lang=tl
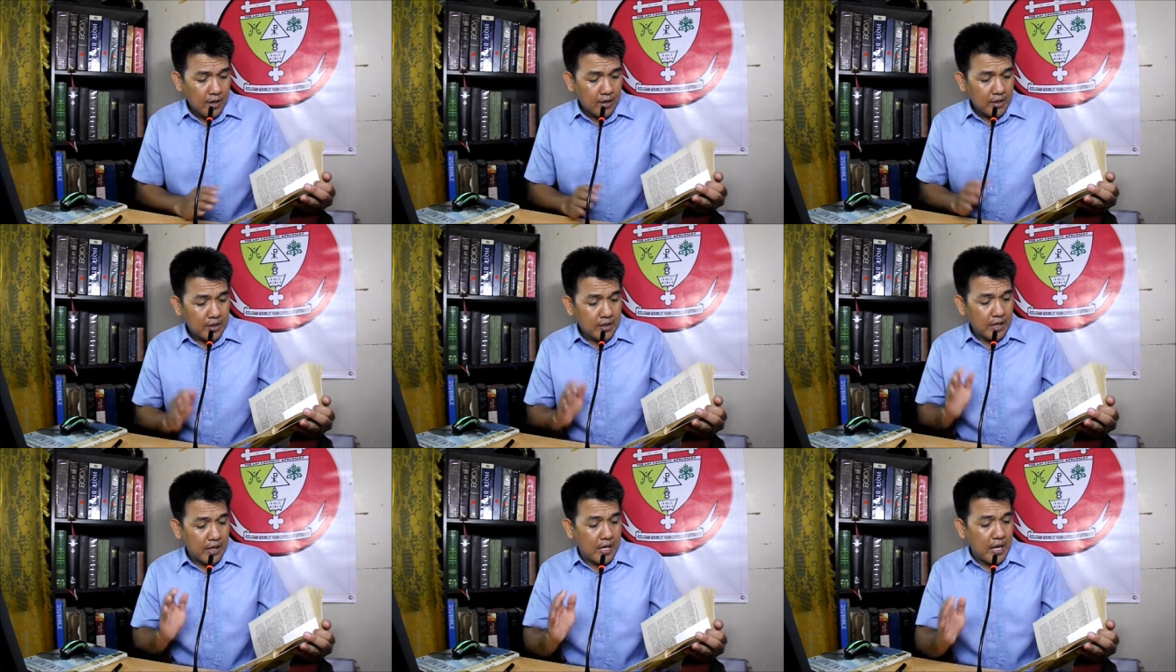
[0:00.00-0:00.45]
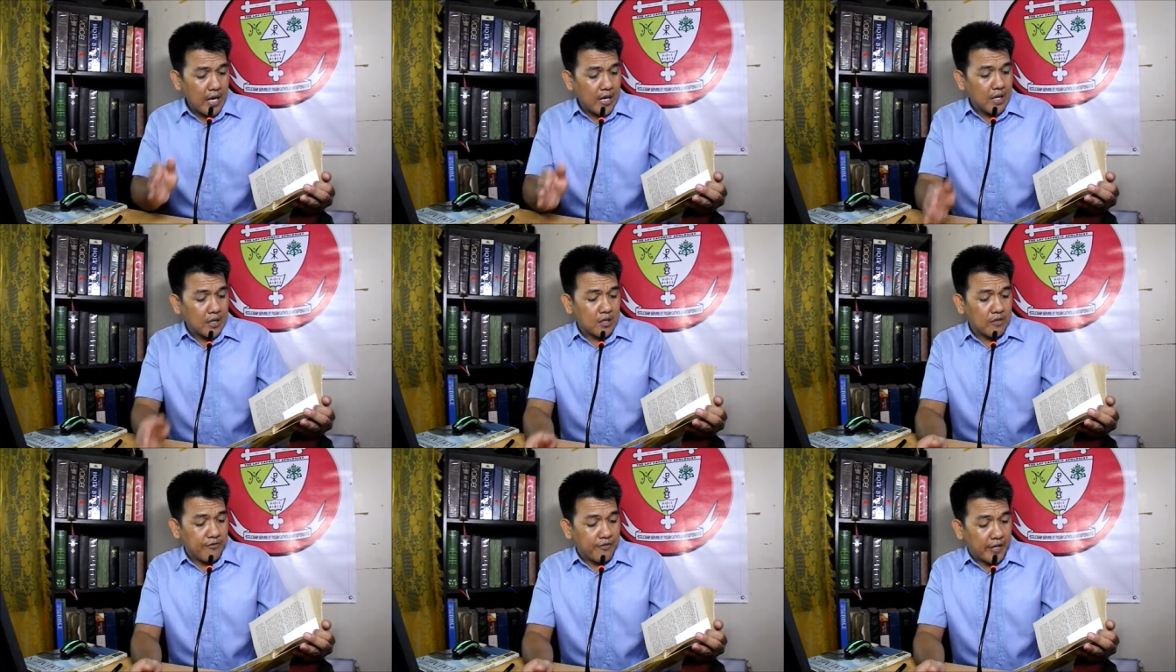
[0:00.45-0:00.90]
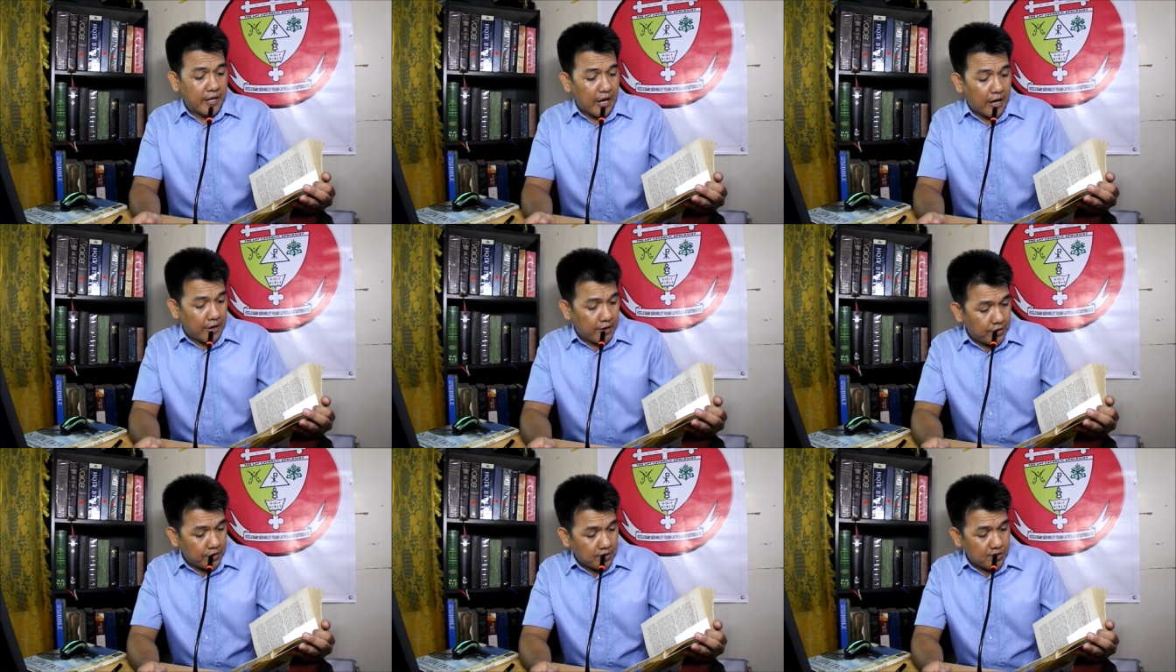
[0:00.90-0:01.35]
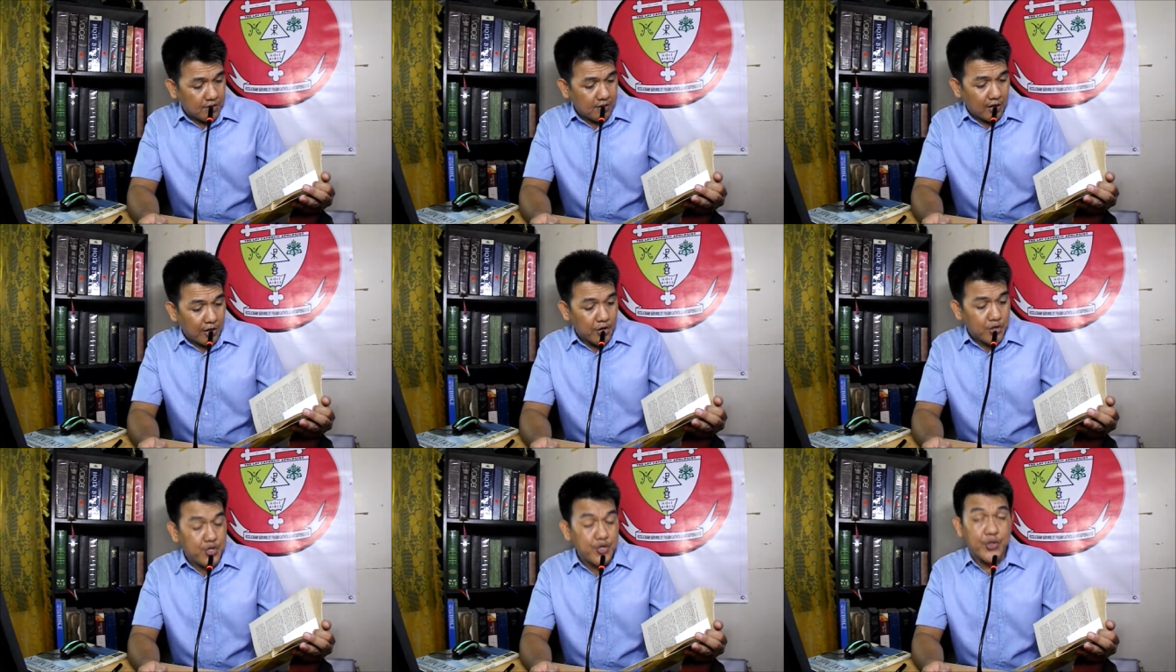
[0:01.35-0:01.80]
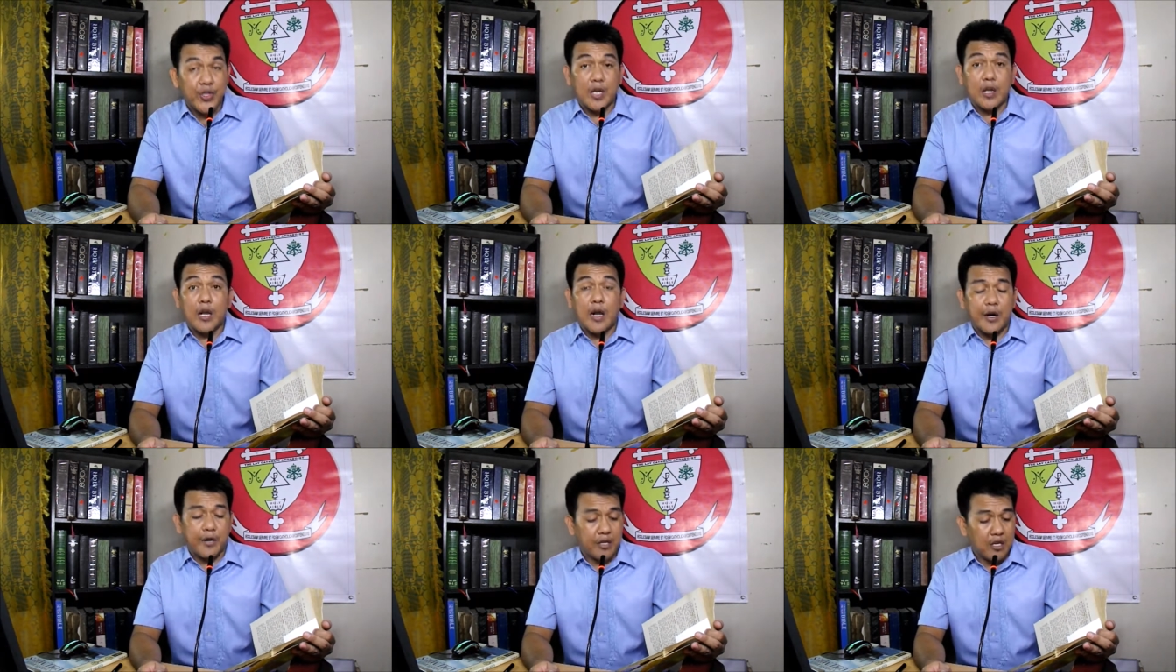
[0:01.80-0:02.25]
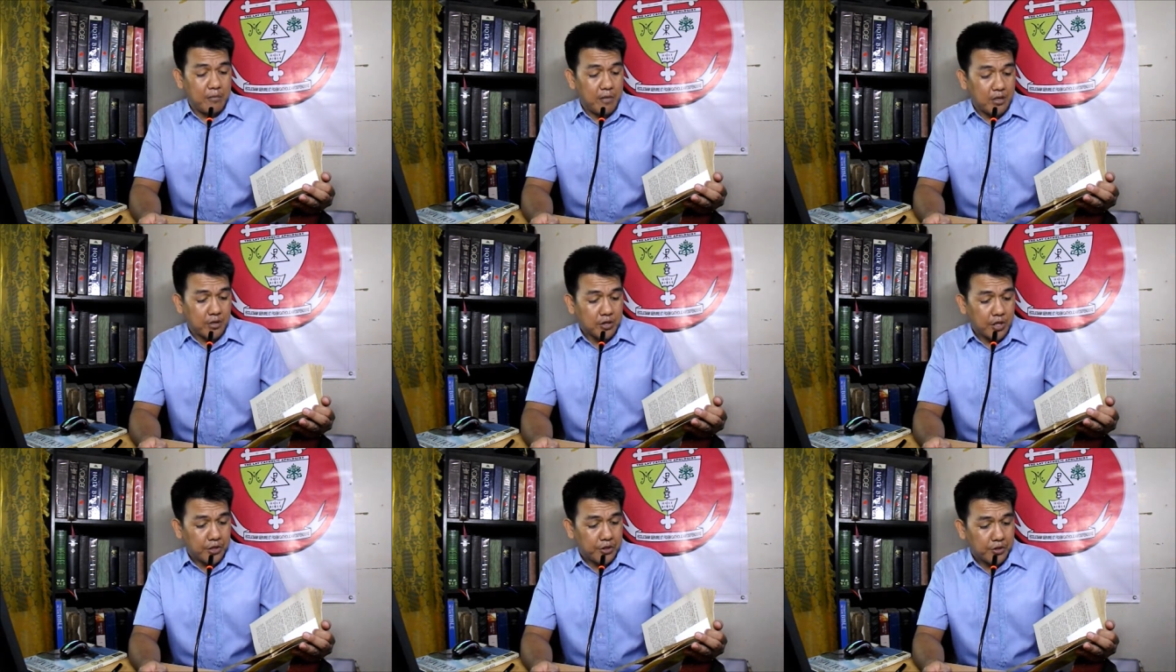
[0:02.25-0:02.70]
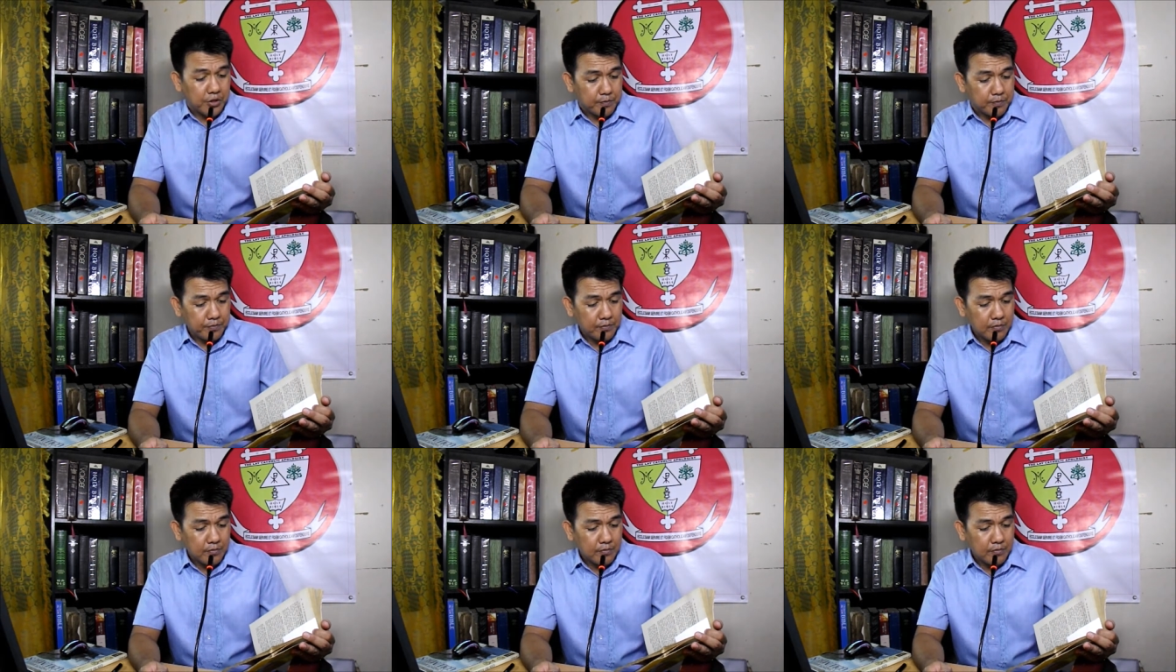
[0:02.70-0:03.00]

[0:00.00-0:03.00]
The negative case in general argumentation.